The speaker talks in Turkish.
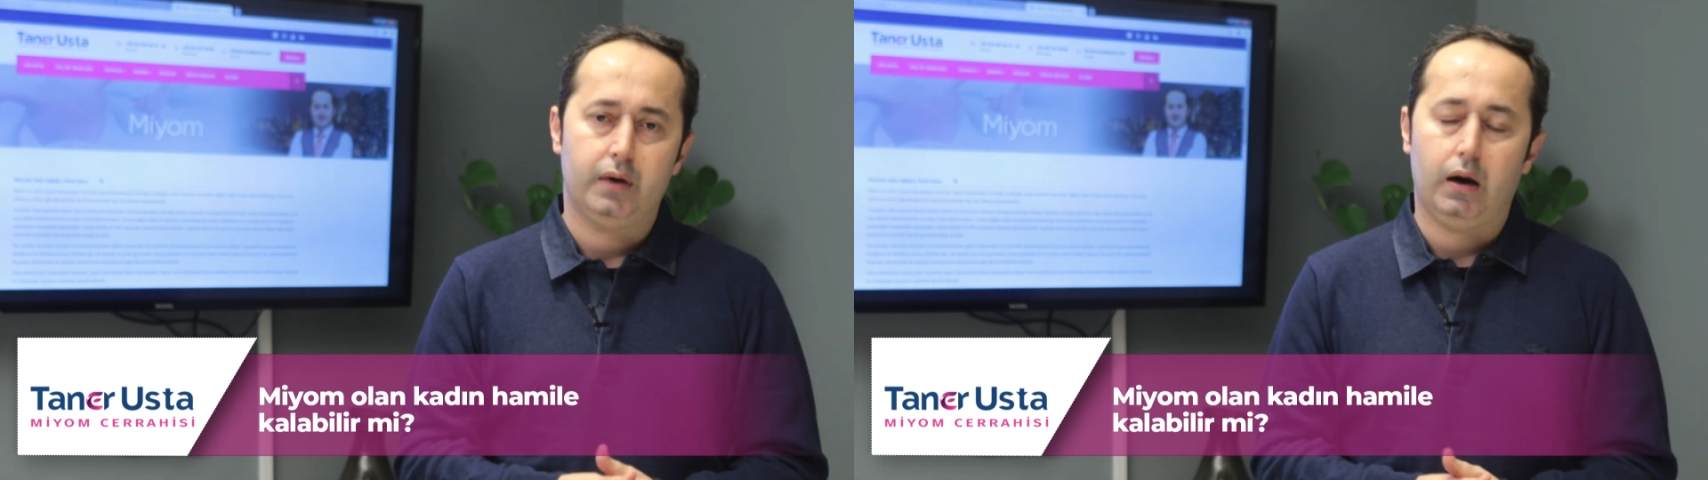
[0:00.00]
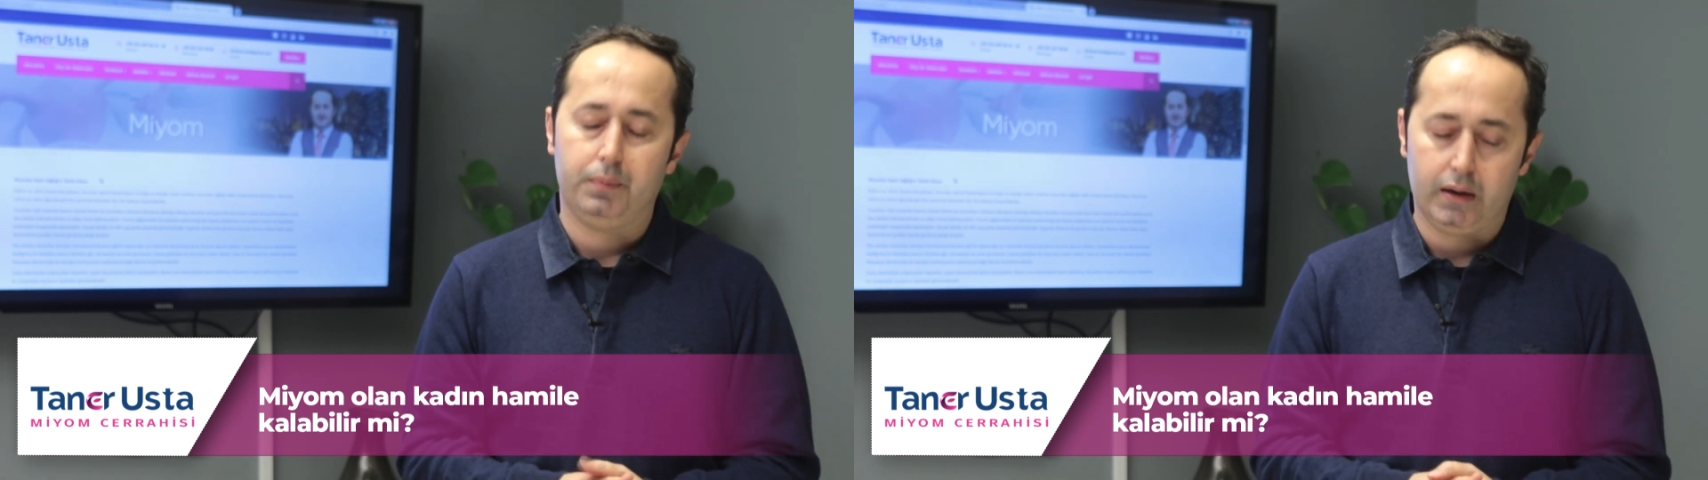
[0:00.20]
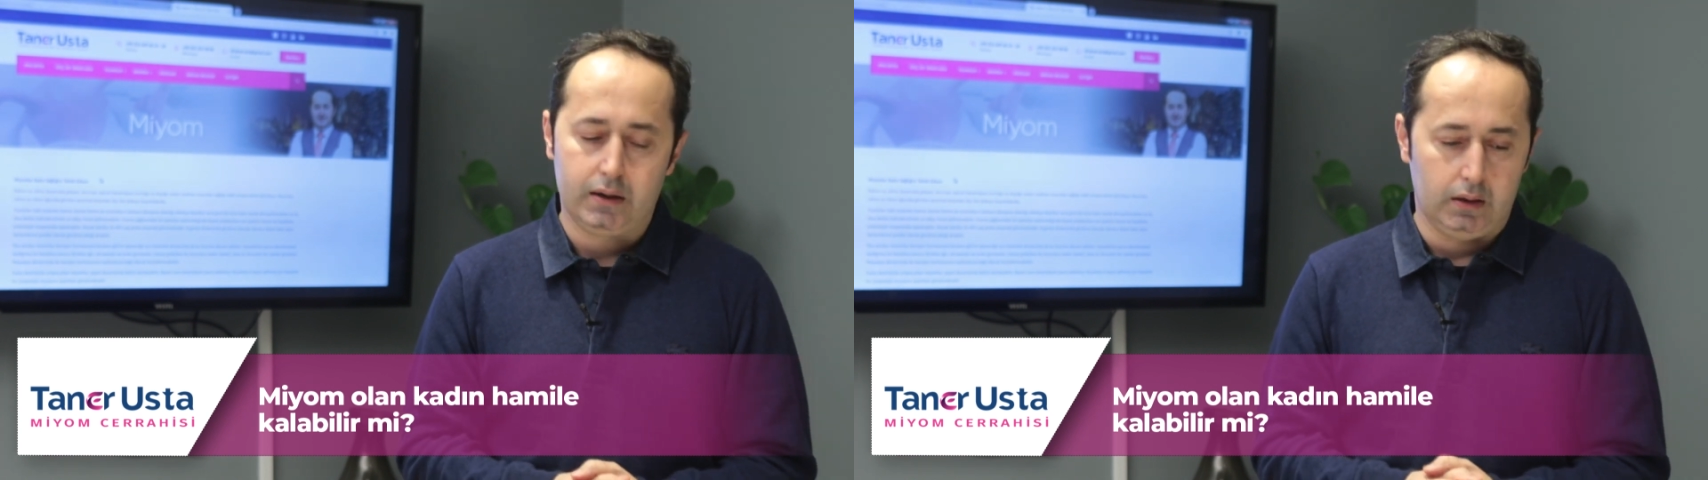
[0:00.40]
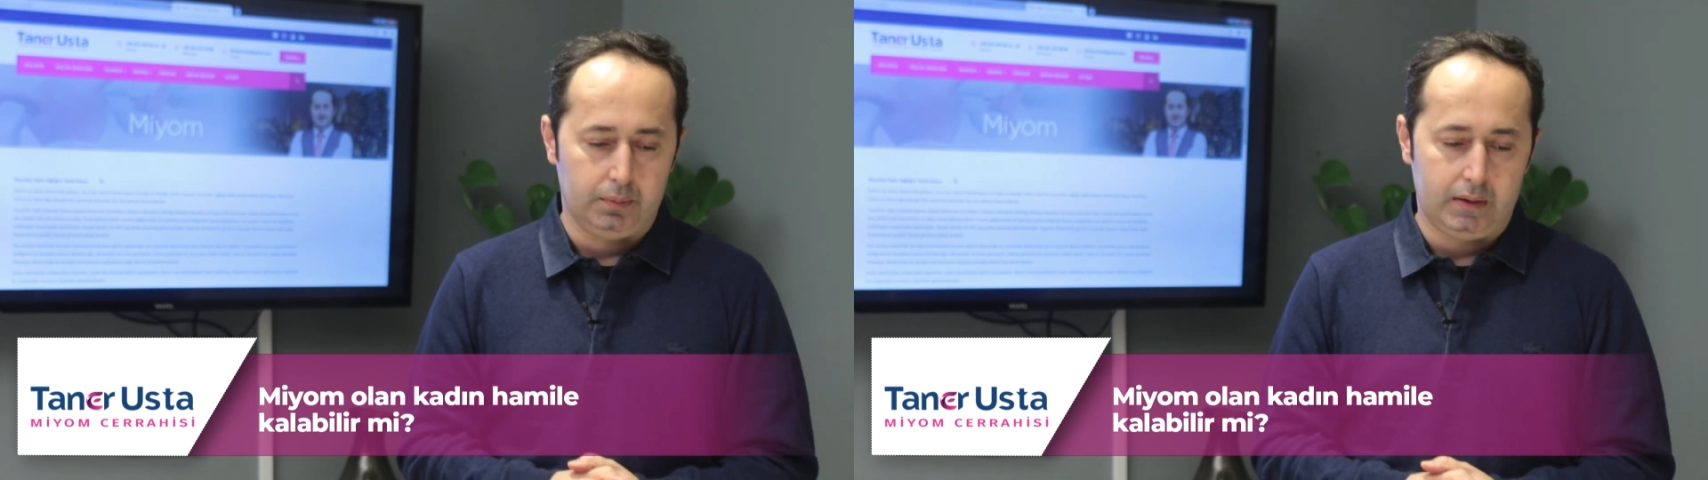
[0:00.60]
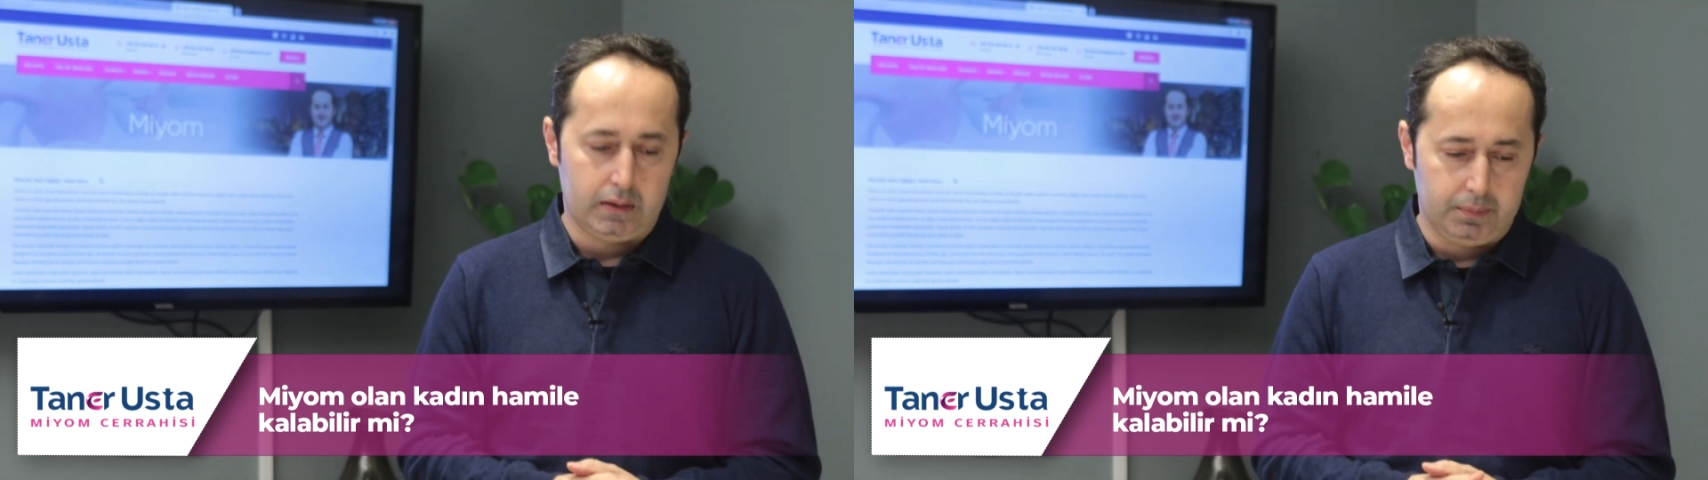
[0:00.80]
Hamile
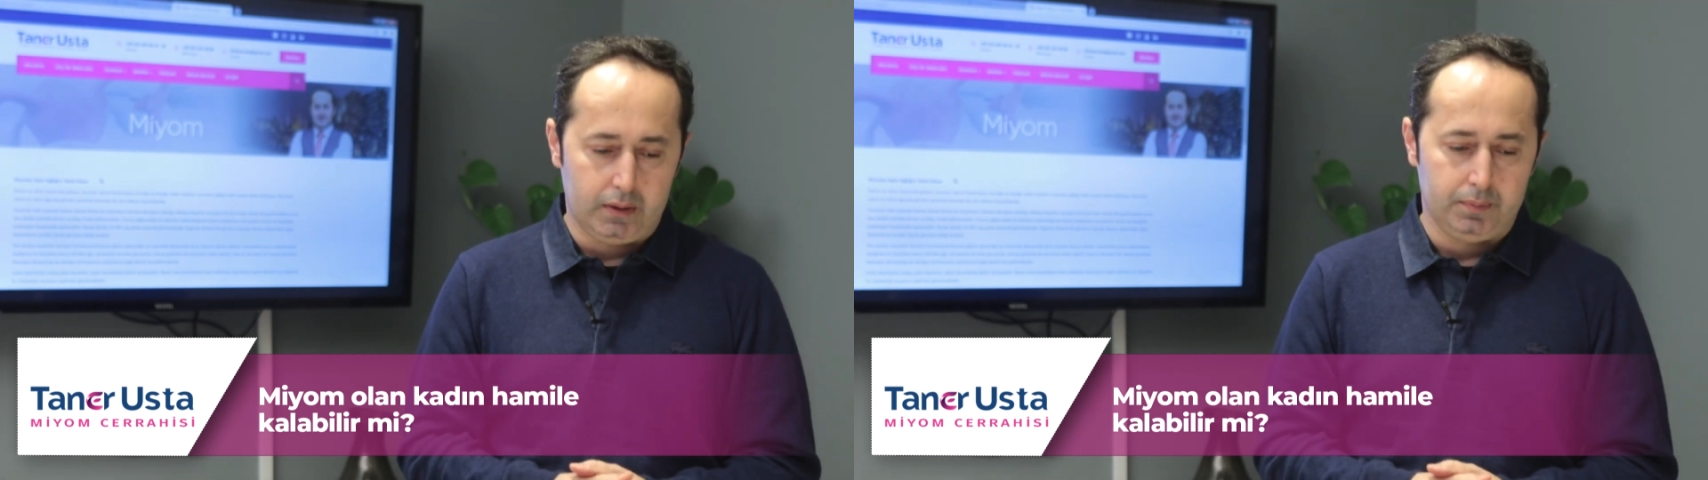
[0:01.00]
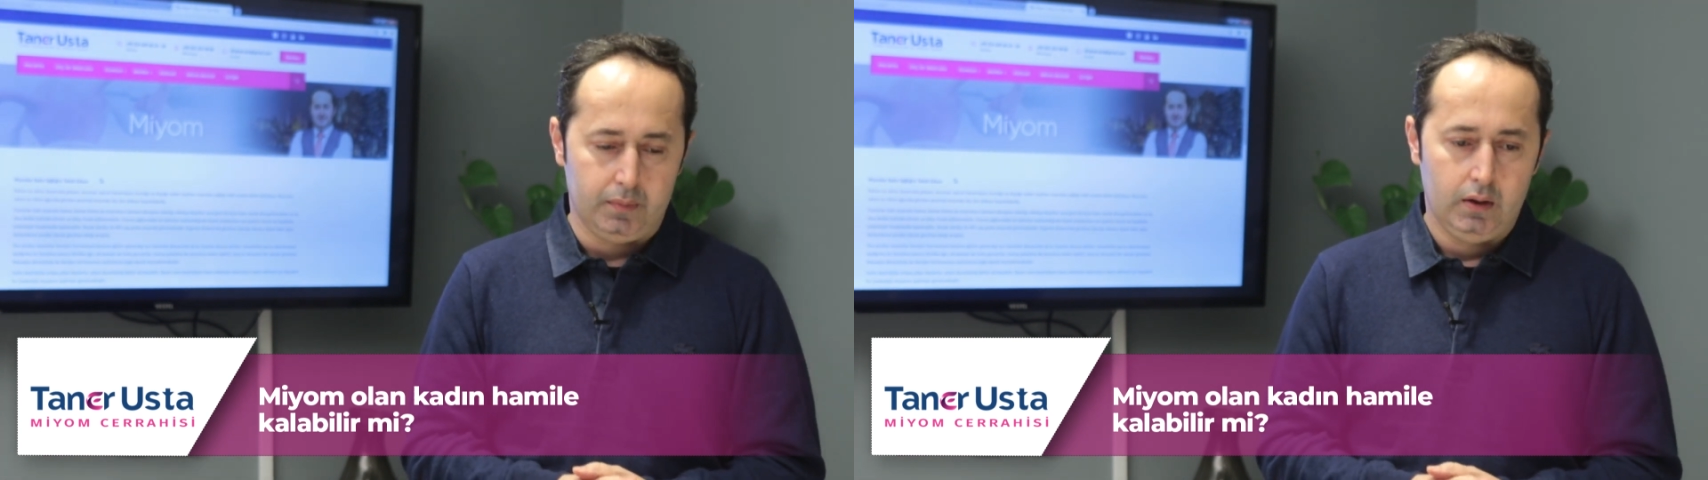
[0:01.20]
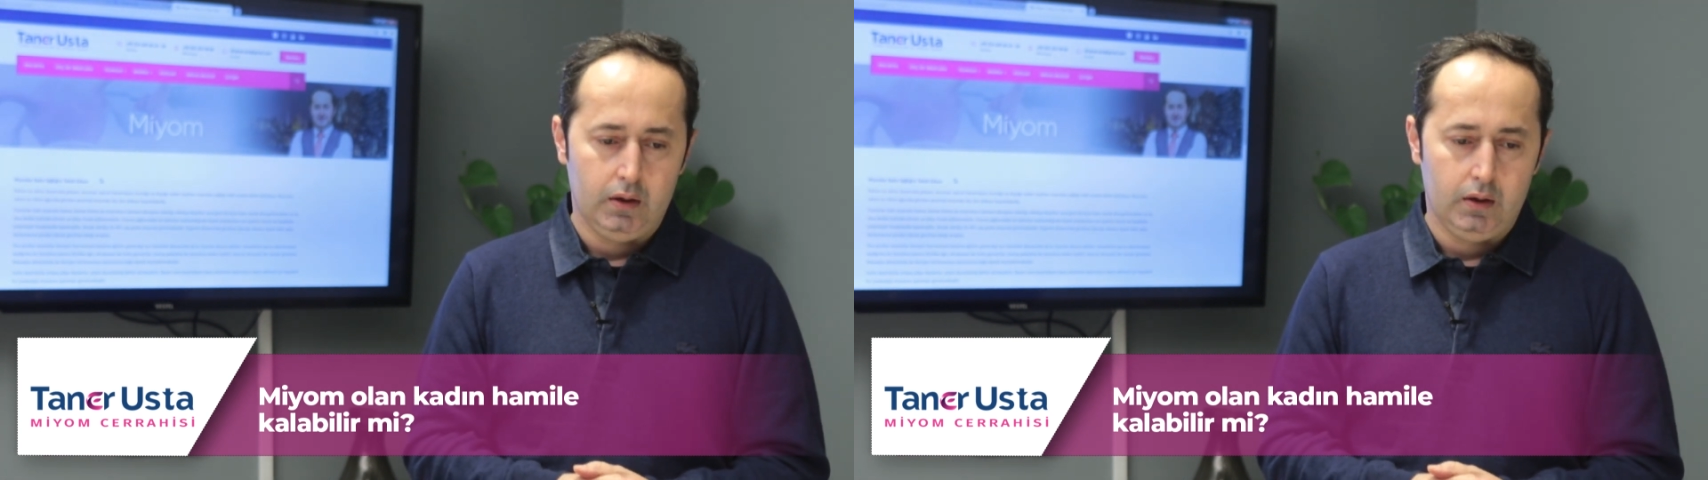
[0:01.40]
kalabilir miyim?